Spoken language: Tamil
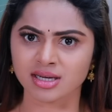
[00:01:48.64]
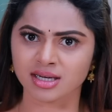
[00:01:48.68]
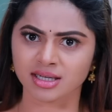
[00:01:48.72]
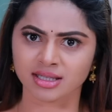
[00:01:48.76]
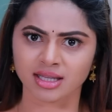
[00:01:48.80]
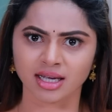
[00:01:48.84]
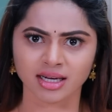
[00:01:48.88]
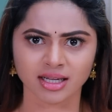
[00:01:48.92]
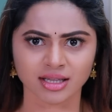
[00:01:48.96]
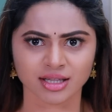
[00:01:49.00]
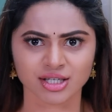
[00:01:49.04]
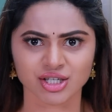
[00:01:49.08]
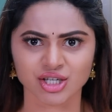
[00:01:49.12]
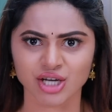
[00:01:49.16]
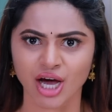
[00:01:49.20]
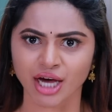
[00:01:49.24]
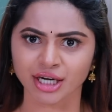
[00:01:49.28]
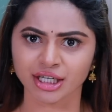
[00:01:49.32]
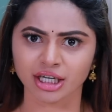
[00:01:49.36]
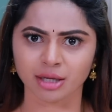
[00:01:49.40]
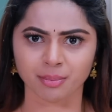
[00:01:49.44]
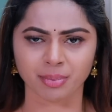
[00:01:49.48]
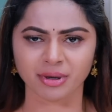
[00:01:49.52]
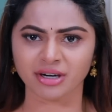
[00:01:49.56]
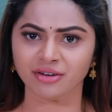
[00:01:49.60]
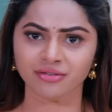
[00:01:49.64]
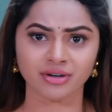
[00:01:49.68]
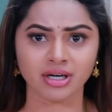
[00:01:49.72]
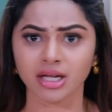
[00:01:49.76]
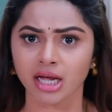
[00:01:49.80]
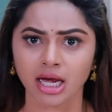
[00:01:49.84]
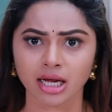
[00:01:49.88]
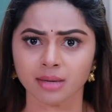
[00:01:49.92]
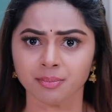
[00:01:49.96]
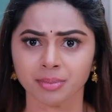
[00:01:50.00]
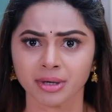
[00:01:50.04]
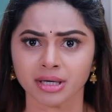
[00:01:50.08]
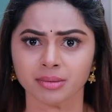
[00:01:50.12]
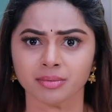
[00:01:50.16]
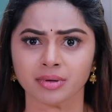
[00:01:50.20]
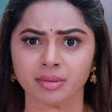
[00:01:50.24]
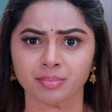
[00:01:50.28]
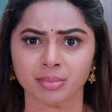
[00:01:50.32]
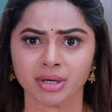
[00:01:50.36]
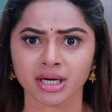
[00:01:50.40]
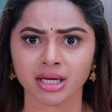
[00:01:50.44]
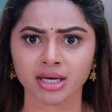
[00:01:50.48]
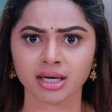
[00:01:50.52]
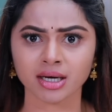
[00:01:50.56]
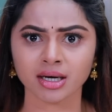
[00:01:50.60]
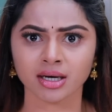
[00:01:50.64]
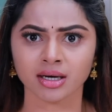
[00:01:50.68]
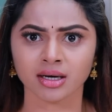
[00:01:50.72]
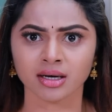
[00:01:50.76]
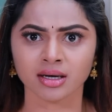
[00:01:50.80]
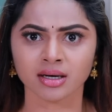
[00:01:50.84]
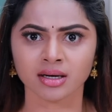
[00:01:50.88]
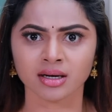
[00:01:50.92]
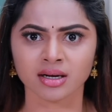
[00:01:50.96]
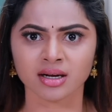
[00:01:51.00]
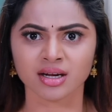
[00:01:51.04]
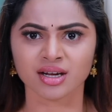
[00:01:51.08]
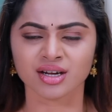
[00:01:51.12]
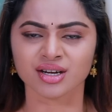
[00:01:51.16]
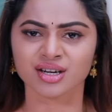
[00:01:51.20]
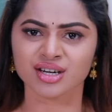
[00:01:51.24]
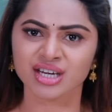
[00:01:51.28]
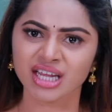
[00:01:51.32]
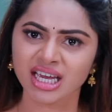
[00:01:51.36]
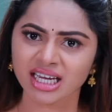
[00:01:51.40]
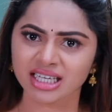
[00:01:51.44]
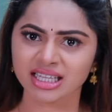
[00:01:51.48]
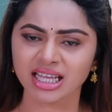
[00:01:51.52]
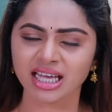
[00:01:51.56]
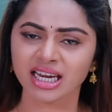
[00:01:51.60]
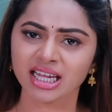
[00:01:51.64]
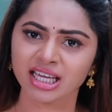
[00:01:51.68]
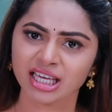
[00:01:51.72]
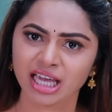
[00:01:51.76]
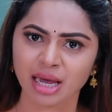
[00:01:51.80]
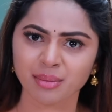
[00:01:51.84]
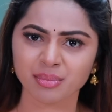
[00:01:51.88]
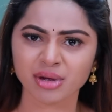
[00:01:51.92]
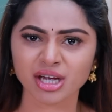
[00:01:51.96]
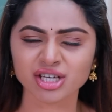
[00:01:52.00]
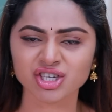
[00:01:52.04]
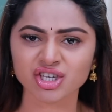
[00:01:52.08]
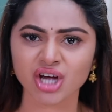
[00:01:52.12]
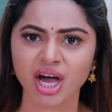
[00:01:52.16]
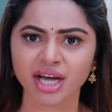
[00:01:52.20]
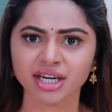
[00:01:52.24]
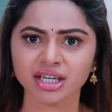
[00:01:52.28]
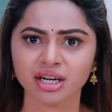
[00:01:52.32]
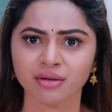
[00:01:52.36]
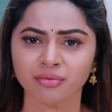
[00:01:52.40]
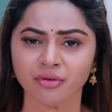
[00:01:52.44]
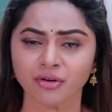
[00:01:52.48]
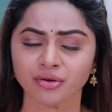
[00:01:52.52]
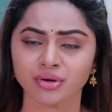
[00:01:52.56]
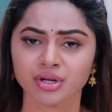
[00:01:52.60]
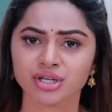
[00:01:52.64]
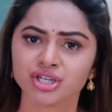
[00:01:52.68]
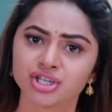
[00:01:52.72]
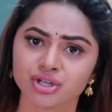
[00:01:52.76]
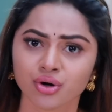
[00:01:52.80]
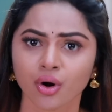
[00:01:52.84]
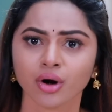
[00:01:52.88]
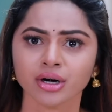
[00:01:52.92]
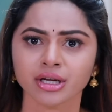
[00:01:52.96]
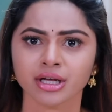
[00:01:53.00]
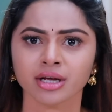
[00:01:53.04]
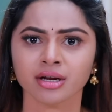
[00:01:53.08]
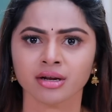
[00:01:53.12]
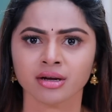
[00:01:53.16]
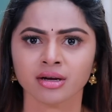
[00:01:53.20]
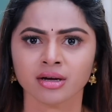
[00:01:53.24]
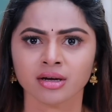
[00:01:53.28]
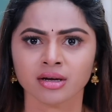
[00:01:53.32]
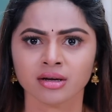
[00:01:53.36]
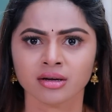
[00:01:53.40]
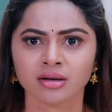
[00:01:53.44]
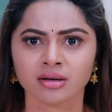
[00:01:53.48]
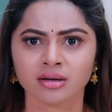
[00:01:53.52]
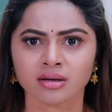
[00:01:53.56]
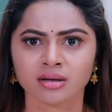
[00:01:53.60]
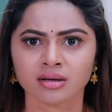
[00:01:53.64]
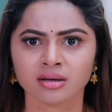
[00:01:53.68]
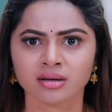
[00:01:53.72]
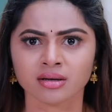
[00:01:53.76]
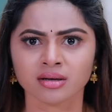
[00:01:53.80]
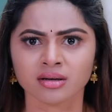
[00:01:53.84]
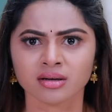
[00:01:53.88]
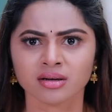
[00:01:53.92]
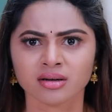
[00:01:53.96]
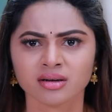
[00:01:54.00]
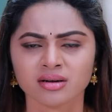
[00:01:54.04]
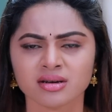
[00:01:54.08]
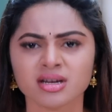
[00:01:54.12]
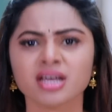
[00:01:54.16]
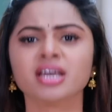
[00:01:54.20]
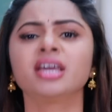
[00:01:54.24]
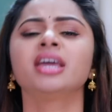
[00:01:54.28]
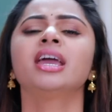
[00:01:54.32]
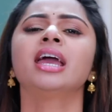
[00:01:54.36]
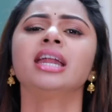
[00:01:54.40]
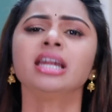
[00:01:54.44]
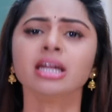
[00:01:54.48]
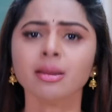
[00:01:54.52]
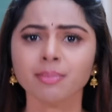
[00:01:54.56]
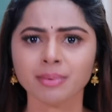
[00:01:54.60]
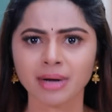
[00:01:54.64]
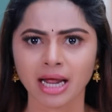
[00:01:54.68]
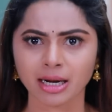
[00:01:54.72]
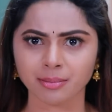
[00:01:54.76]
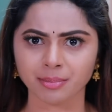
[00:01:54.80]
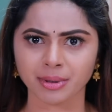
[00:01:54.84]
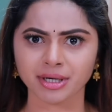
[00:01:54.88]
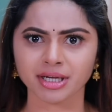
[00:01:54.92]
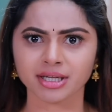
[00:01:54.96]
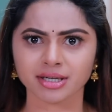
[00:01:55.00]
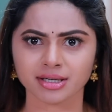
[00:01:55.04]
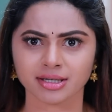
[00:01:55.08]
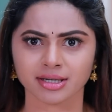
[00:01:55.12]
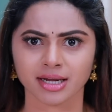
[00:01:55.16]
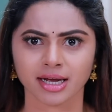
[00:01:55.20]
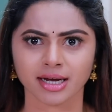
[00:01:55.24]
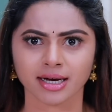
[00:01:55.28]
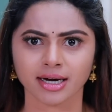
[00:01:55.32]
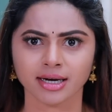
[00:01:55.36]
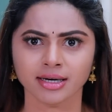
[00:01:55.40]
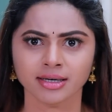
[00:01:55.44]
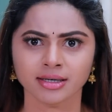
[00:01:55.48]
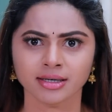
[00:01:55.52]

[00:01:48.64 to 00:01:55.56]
நீங்க தானே இந்த சேரிட்டி ஃபண்டுக்கு ஏற்பாடு பண்ணீங்க நீங்க தானே எம்கே சேரிட்டி ஃபவுண்டேஷன் ஓனர் நீங்க என்ன பிளான் பண்ணிருக்கீங்க